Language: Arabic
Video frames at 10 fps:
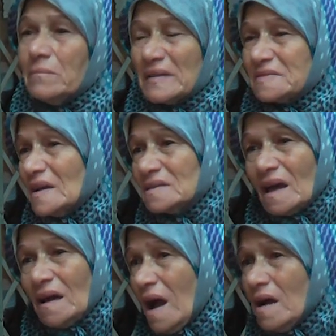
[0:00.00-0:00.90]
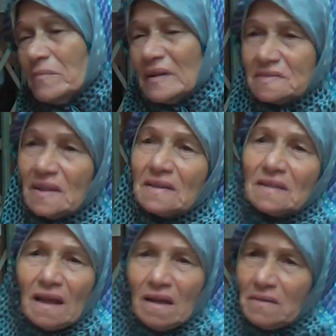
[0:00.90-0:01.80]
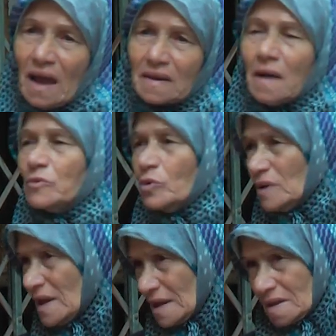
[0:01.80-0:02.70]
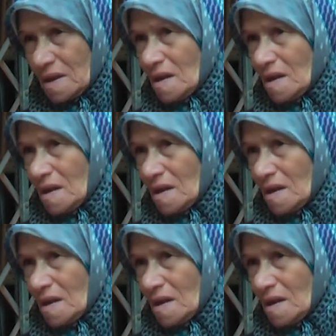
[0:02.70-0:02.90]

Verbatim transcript: بس هيدا بس هيدا حرام نقول هيك